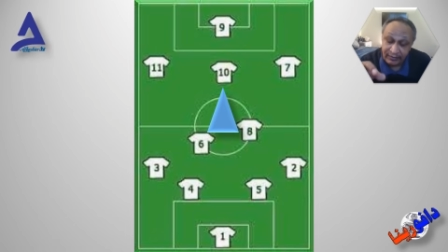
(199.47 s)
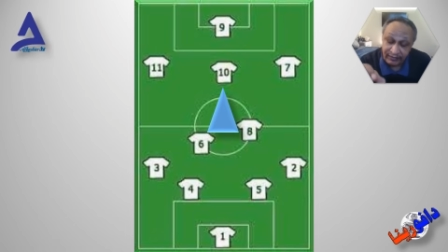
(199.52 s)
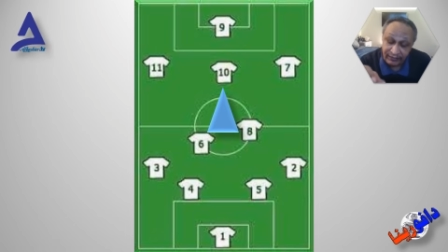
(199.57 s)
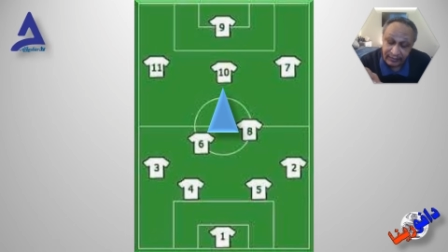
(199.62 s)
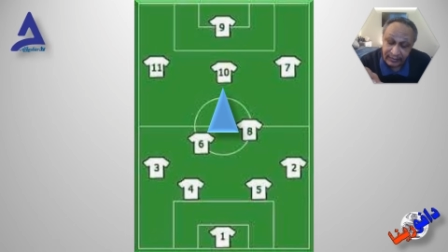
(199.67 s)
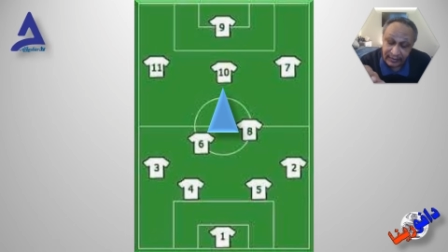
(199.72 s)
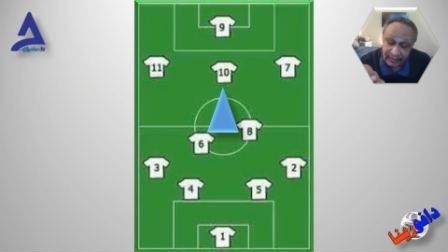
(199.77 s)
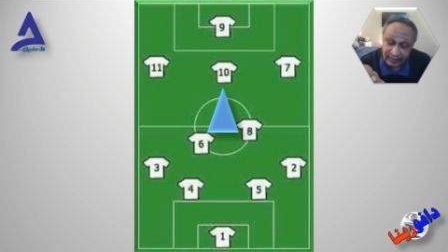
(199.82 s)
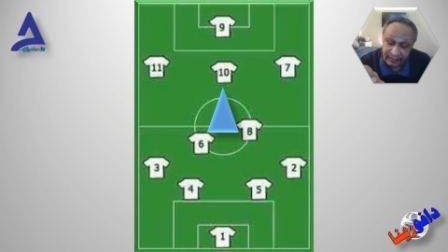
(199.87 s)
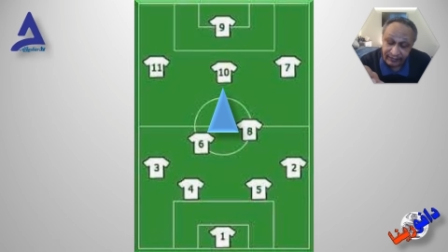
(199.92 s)

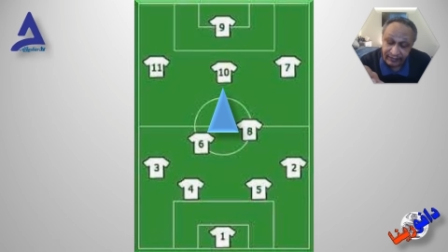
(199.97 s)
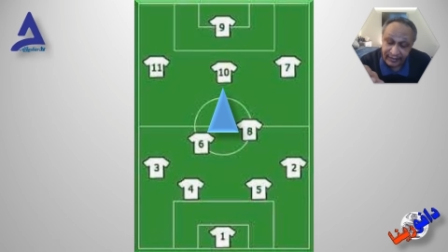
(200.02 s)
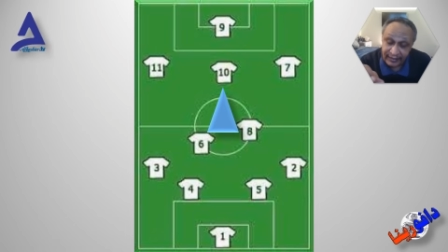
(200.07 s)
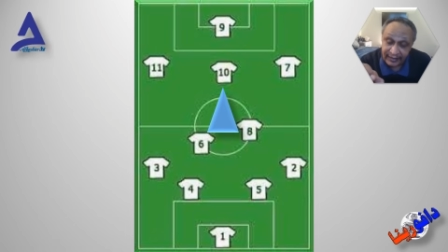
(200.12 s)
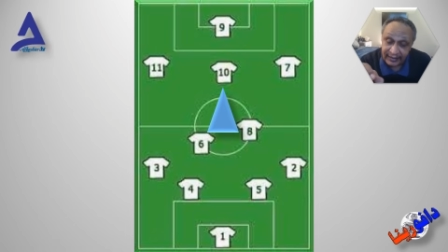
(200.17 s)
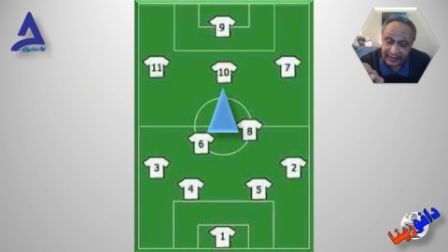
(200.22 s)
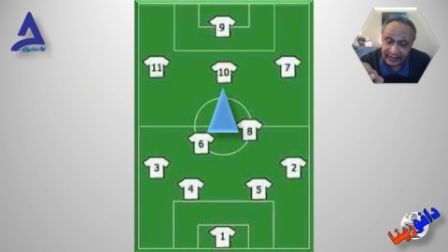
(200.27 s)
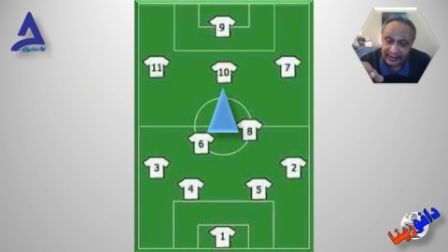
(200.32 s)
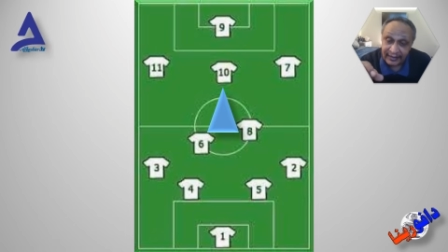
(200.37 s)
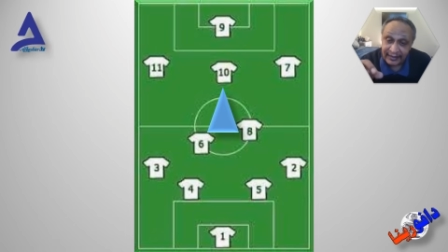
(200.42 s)

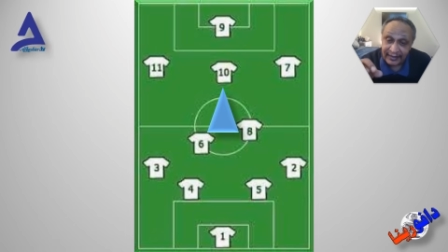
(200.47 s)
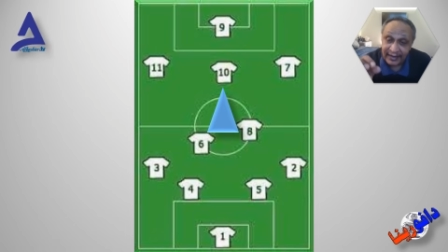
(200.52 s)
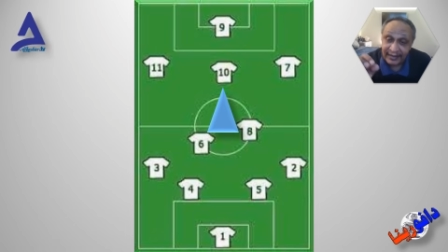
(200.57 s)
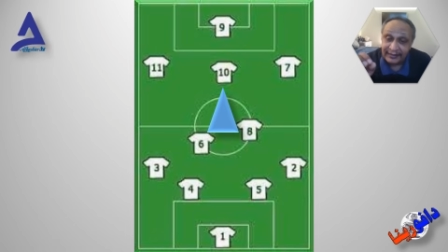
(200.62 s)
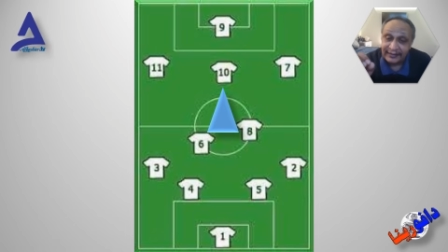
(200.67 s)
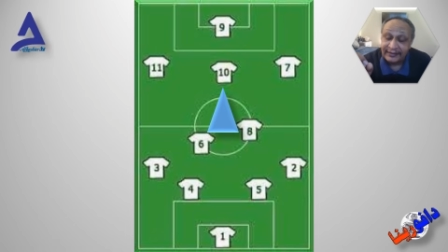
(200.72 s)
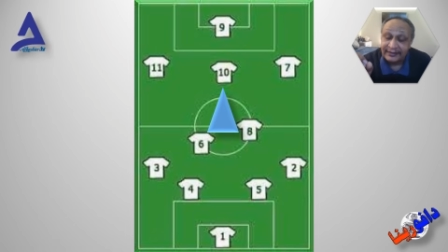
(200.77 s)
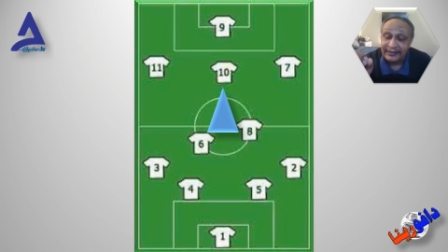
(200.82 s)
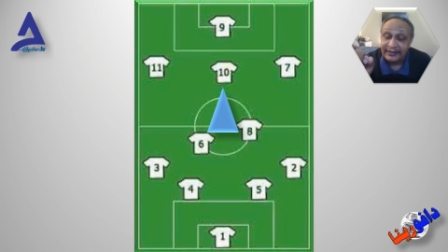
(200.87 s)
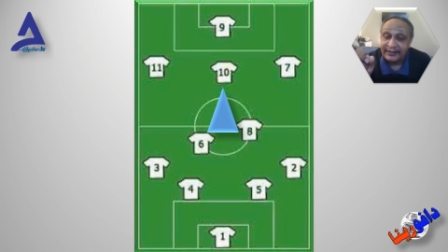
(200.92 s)
للفريق لا
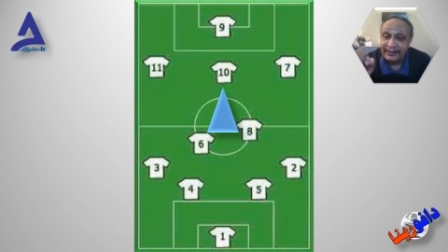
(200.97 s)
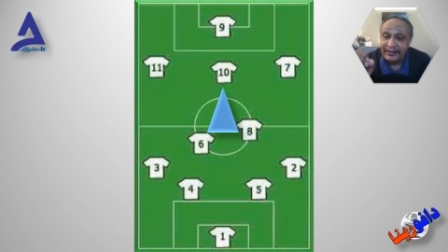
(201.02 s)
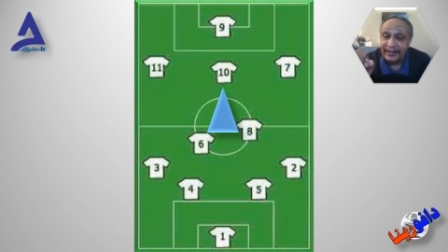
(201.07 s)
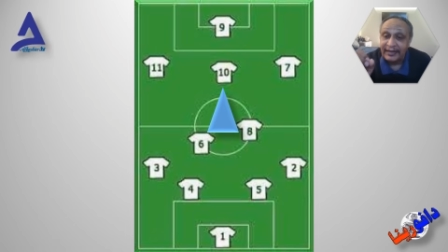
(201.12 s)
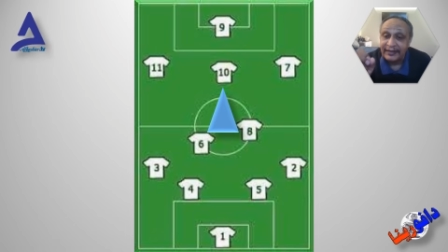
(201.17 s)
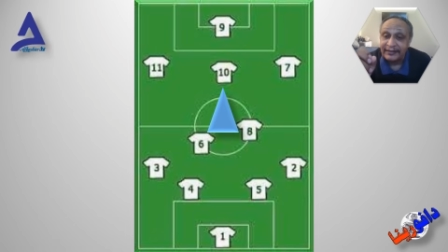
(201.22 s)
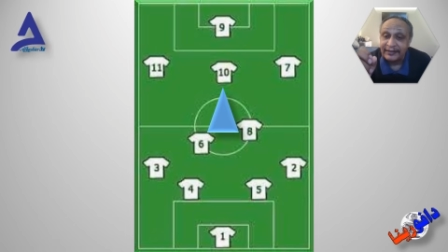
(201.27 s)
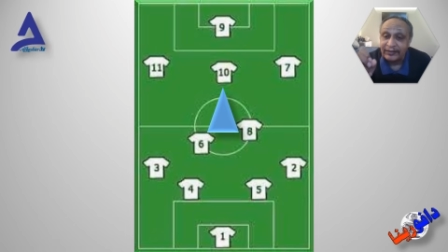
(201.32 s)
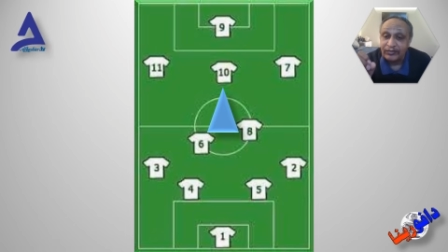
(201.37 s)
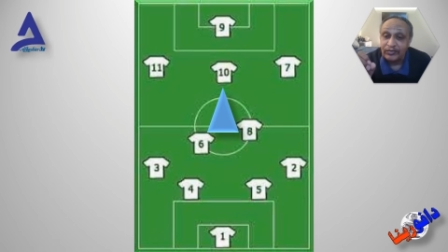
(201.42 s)
تستطيع
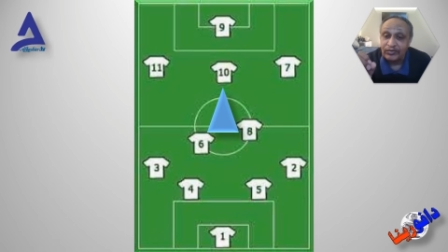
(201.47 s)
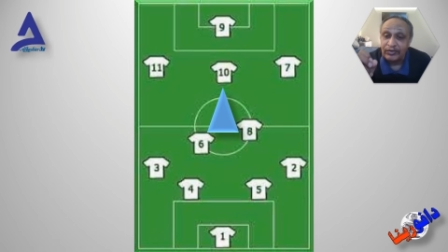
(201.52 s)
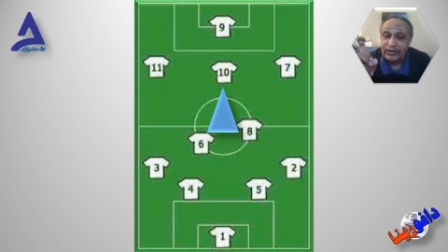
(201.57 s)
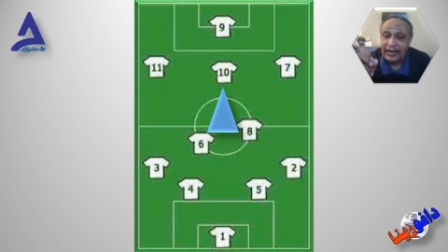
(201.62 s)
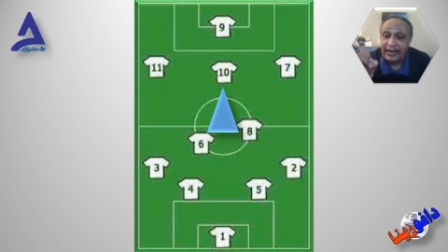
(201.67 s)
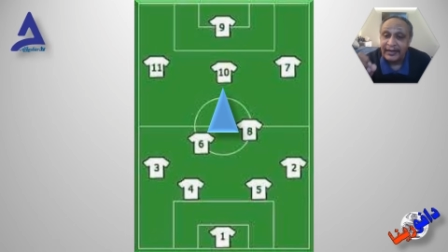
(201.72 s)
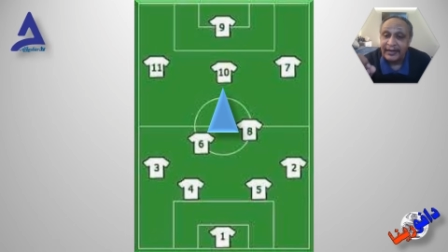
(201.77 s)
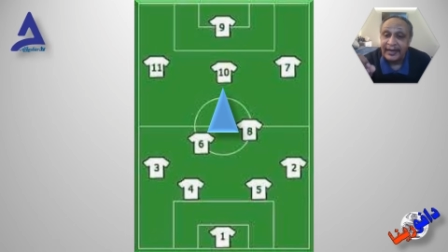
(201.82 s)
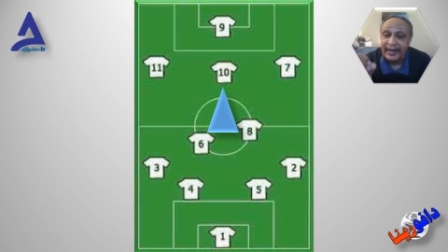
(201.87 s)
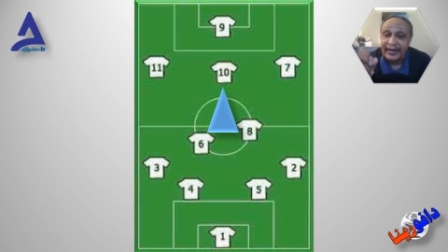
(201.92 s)
أن تقول
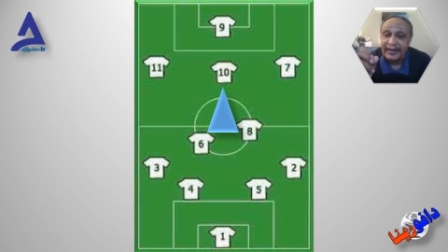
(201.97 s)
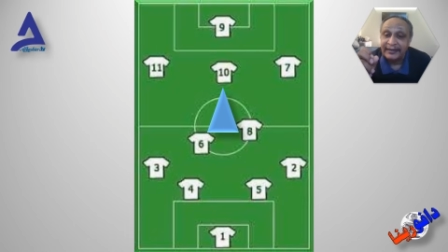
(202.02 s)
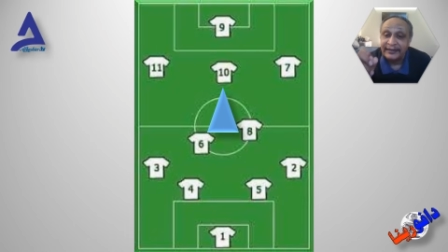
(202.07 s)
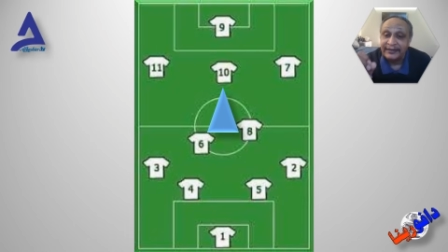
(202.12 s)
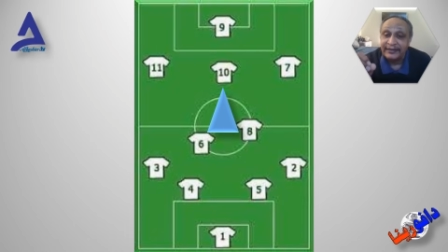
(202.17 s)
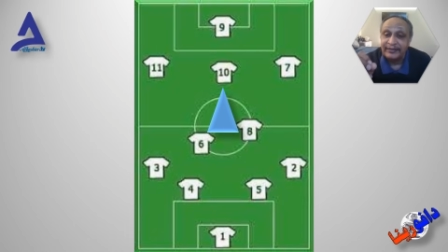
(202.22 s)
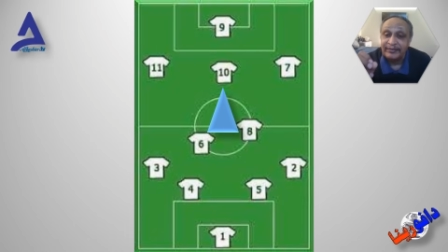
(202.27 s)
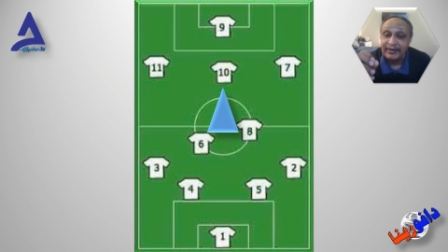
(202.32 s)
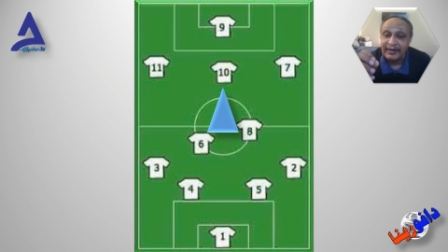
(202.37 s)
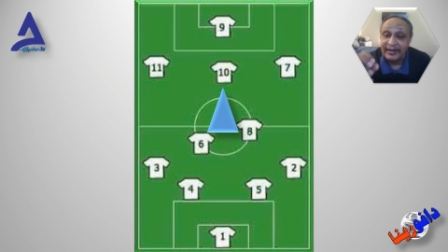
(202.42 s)
أنا
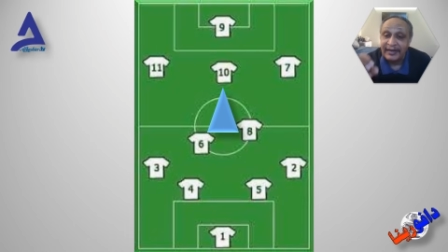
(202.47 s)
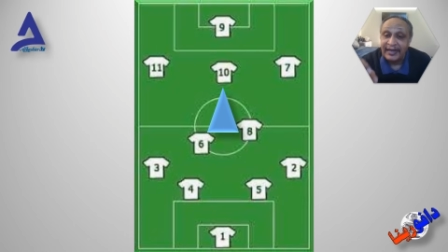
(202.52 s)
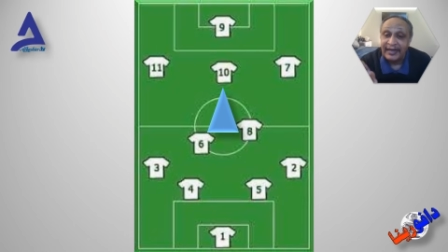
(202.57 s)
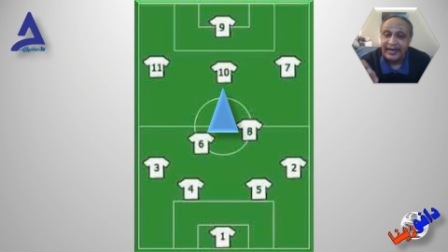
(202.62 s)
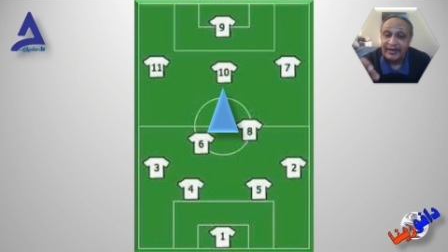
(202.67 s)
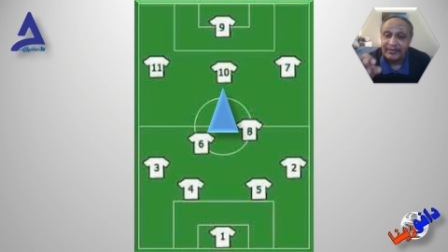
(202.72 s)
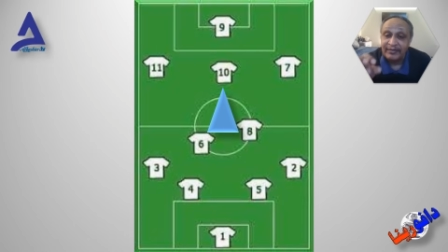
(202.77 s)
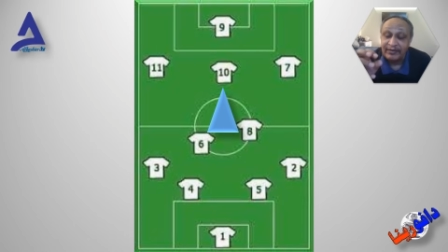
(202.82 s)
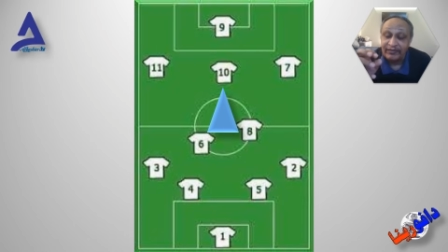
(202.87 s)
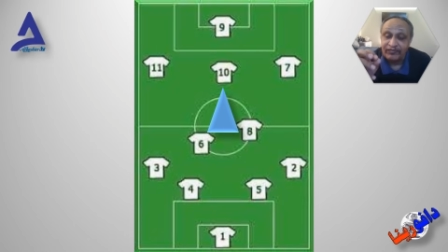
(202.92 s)
حأجيب
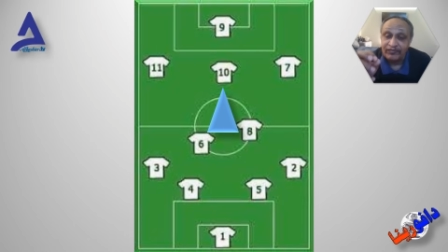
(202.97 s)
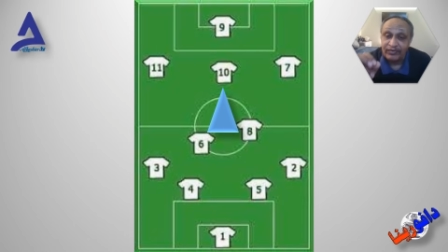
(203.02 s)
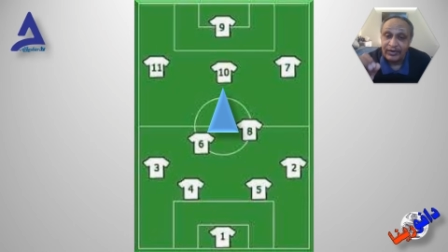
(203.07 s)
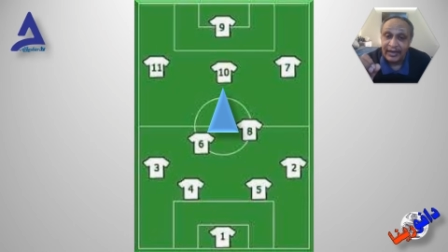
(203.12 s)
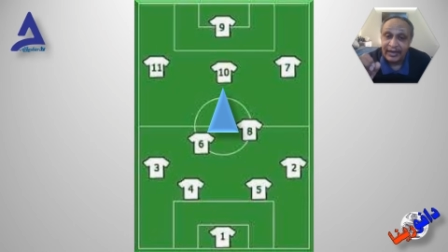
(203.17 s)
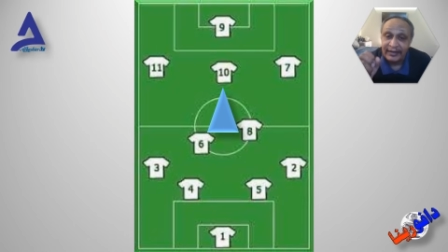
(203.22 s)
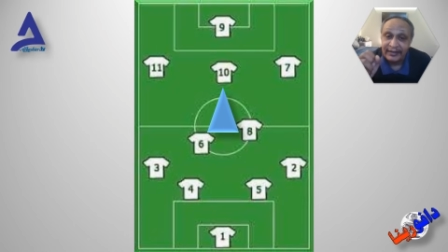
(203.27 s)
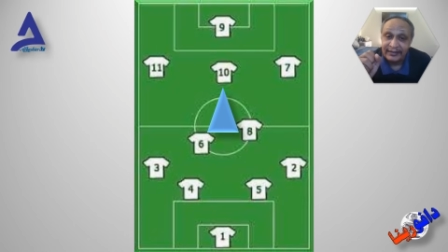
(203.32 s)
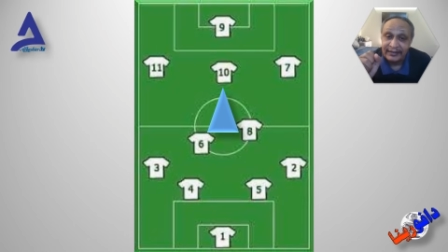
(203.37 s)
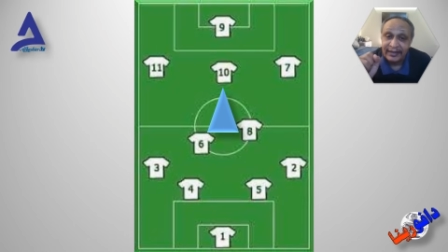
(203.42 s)
اللاعب
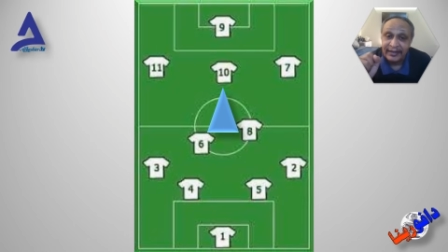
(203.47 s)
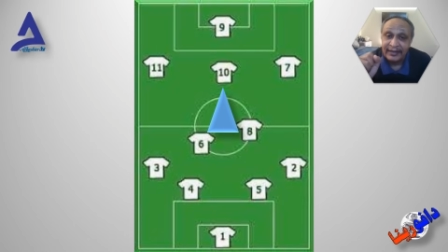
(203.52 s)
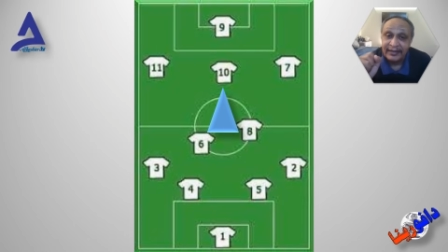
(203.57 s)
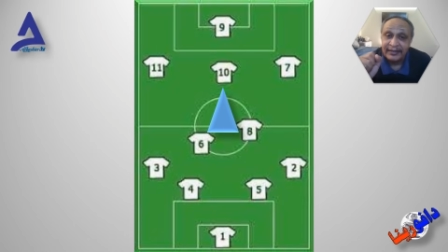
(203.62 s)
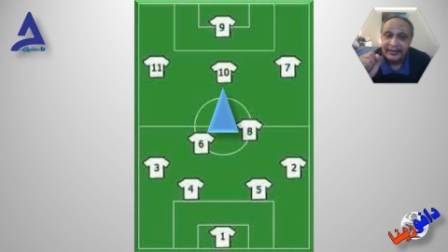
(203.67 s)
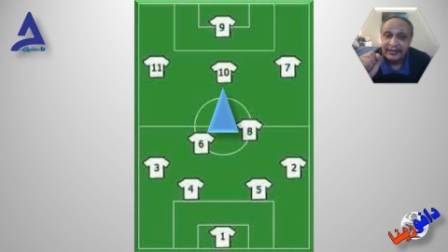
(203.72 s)
الفلاني ده